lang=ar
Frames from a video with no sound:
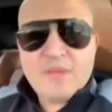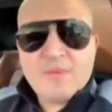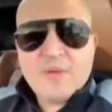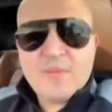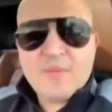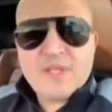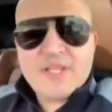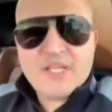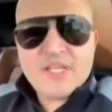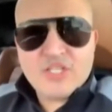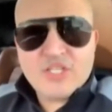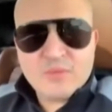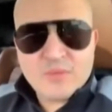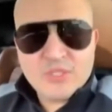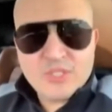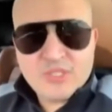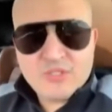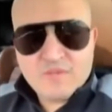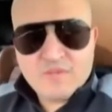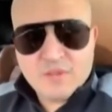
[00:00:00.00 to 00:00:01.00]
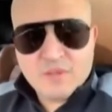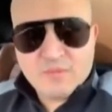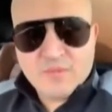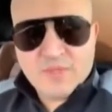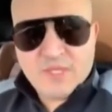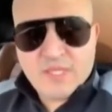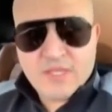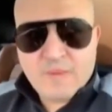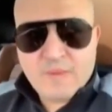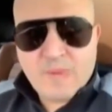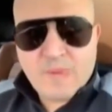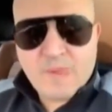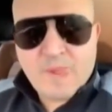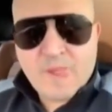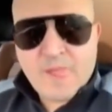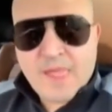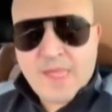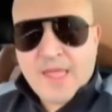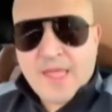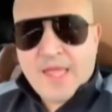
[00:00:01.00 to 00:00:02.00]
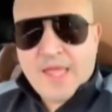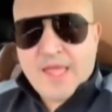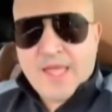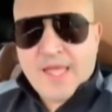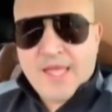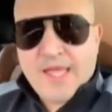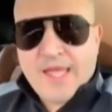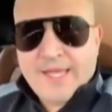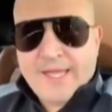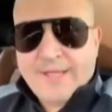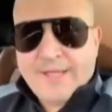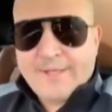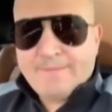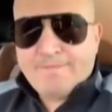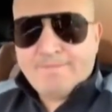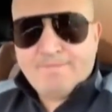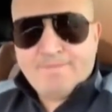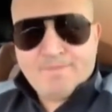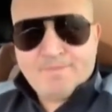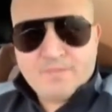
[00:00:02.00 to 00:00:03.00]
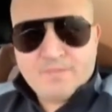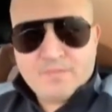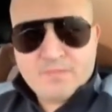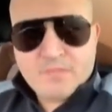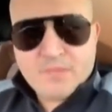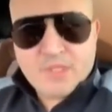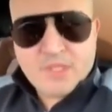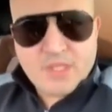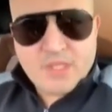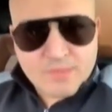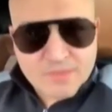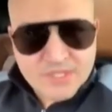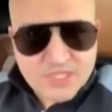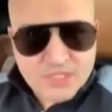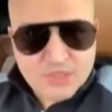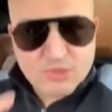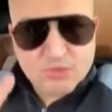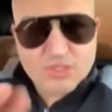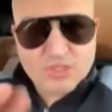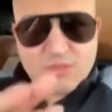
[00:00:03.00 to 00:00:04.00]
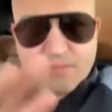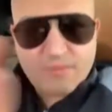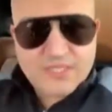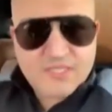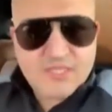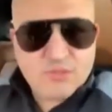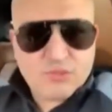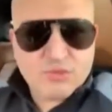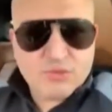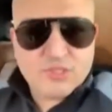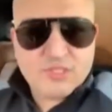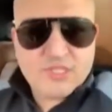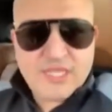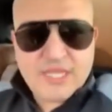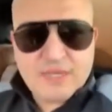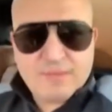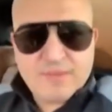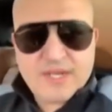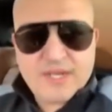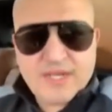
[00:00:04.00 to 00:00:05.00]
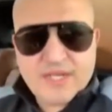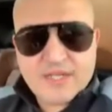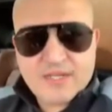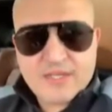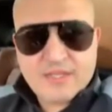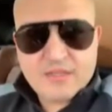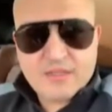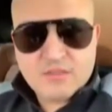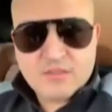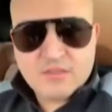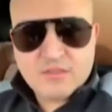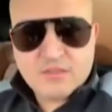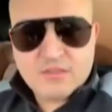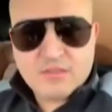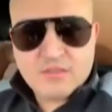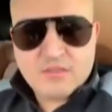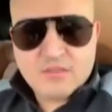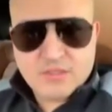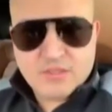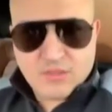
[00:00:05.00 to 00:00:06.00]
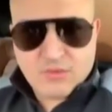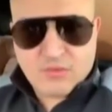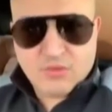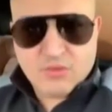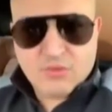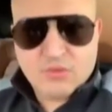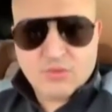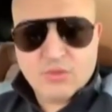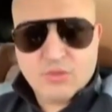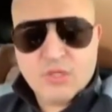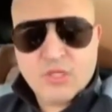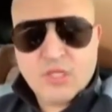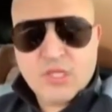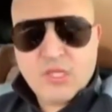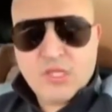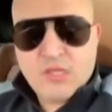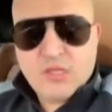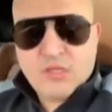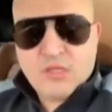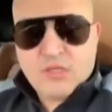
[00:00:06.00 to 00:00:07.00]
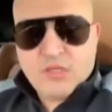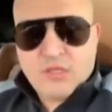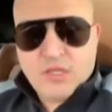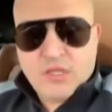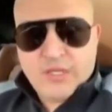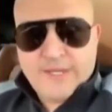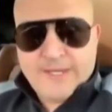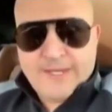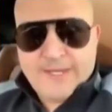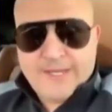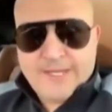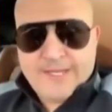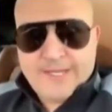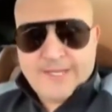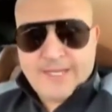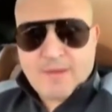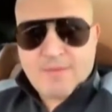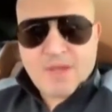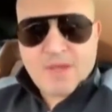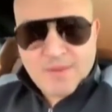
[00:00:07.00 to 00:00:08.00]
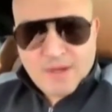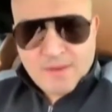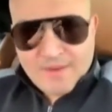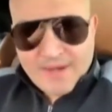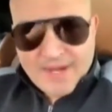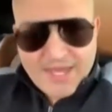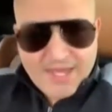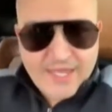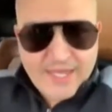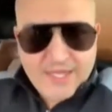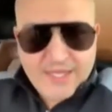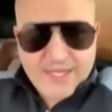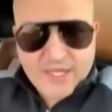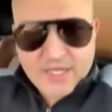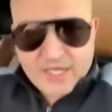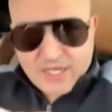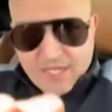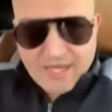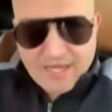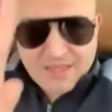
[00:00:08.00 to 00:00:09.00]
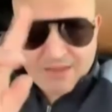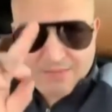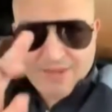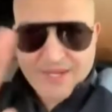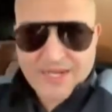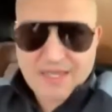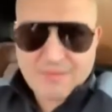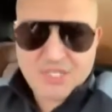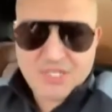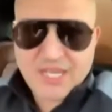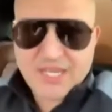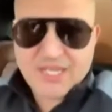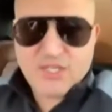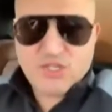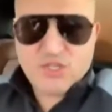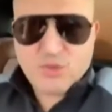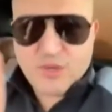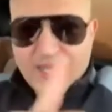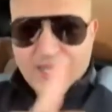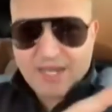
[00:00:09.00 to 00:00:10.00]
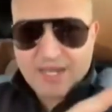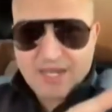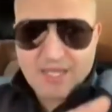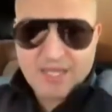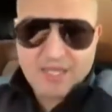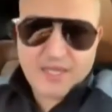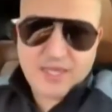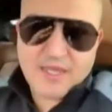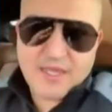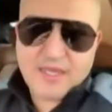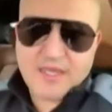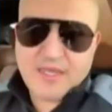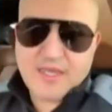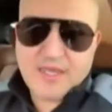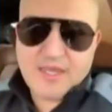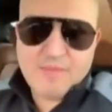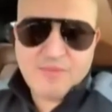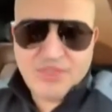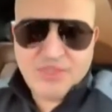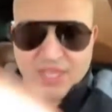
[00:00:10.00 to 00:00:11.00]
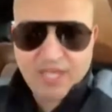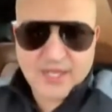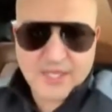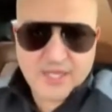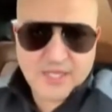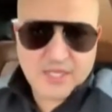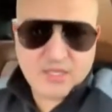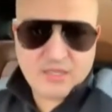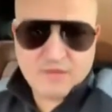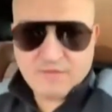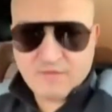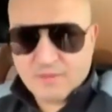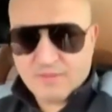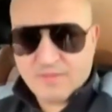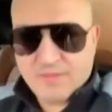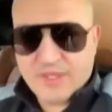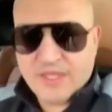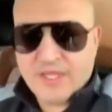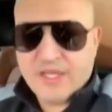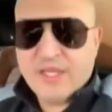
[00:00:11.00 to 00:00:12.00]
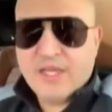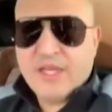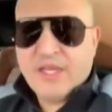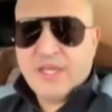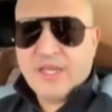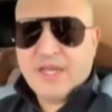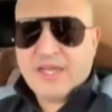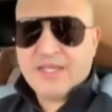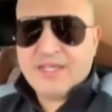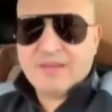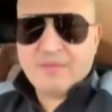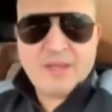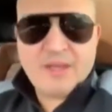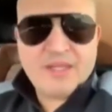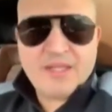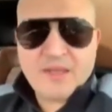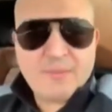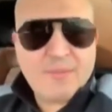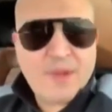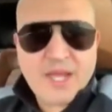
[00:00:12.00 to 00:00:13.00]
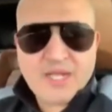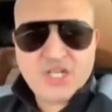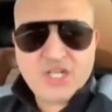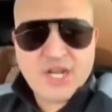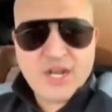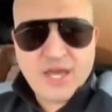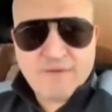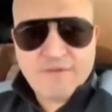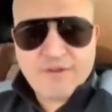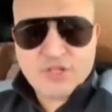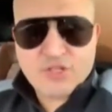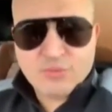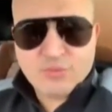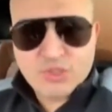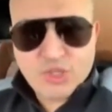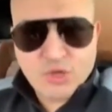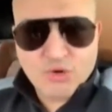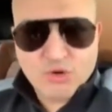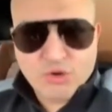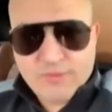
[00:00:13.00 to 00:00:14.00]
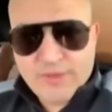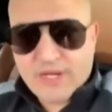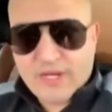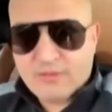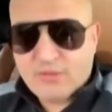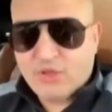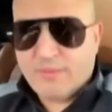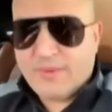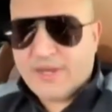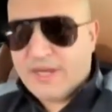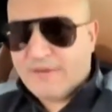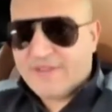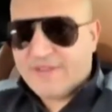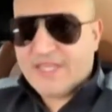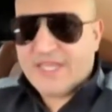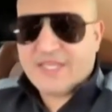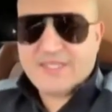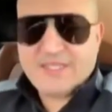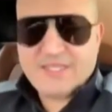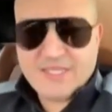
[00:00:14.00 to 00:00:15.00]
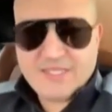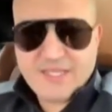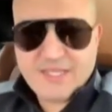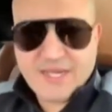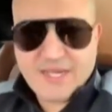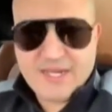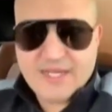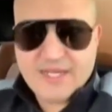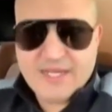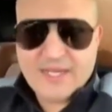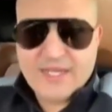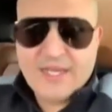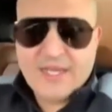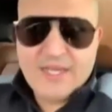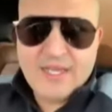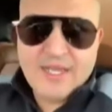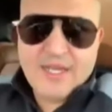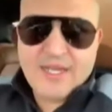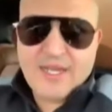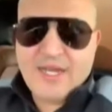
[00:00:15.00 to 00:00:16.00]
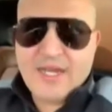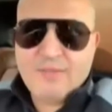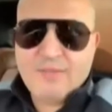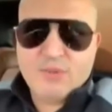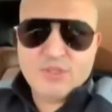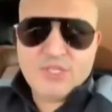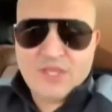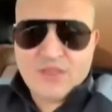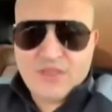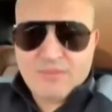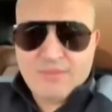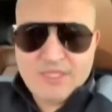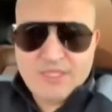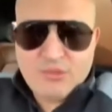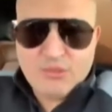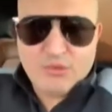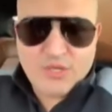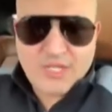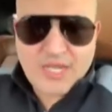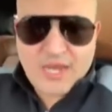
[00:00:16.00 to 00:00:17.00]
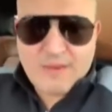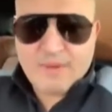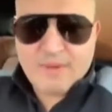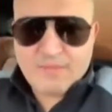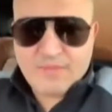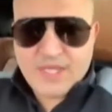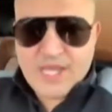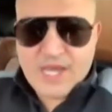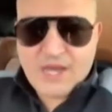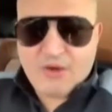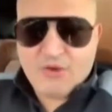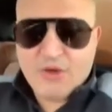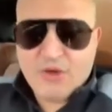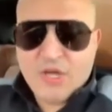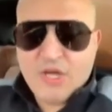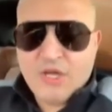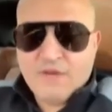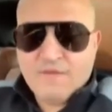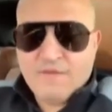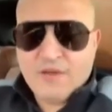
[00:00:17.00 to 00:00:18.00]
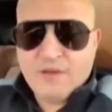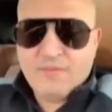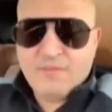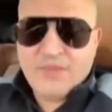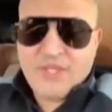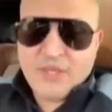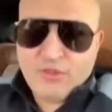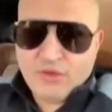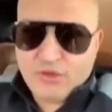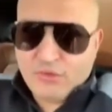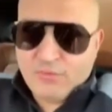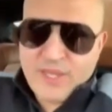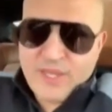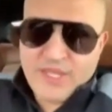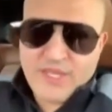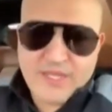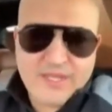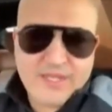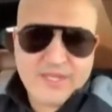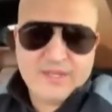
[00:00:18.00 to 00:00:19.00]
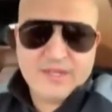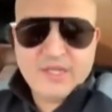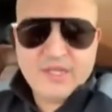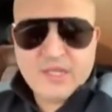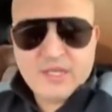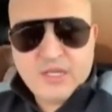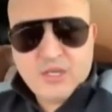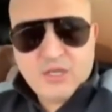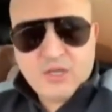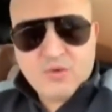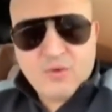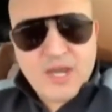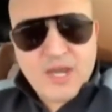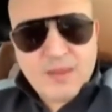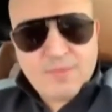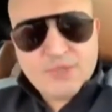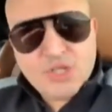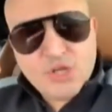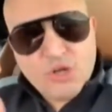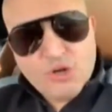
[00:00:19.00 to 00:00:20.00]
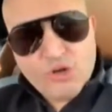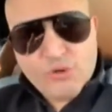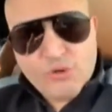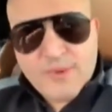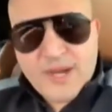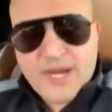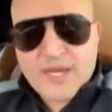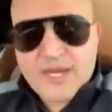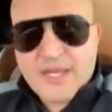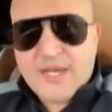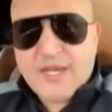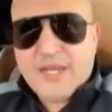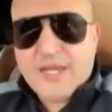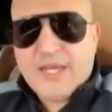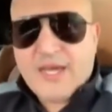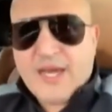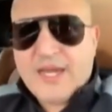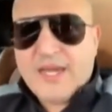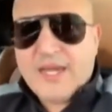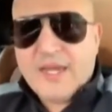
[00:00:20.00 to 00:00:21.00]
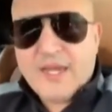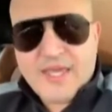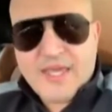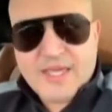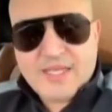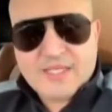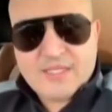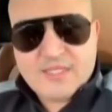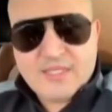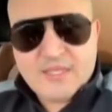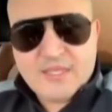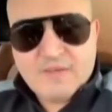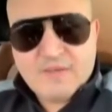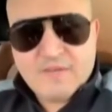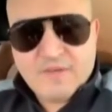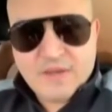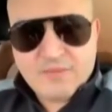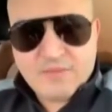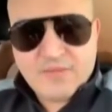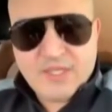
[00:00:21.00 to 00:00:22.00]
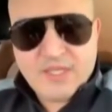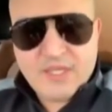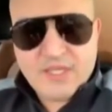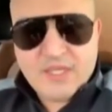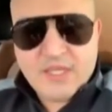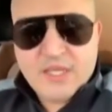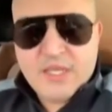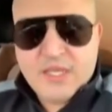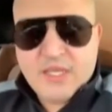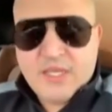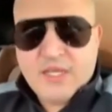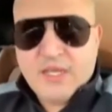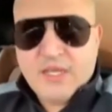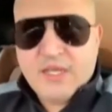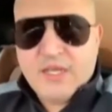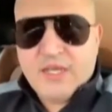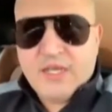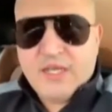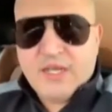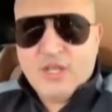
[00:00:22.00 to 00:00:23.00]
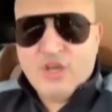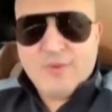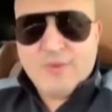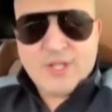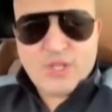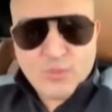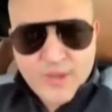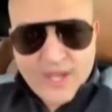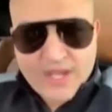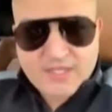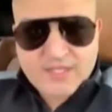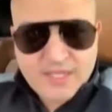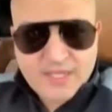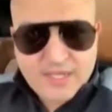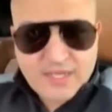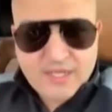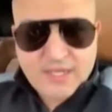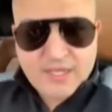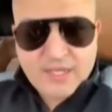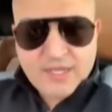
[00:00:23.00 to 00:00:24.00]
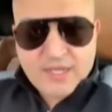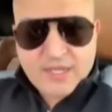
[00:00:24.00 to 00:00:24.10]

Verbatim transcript: يا ما تحشمش فهمتني آه تمس تونسي مسيت تونس كامله راك داكوردو آه اما قبل ما نحكي عليك لحظه بركه باش نحكي شويه على آه امثالك فهمت خاطر ما عادش نعرف شكون باش نلوم انا باش نلوم على فتح السيسي على على مرتضى منصور الكلب نتاعو فهمتني هذوكم باينين ولا باش نلوم على ال... على الناس فهمتني آه اللي هما توانسه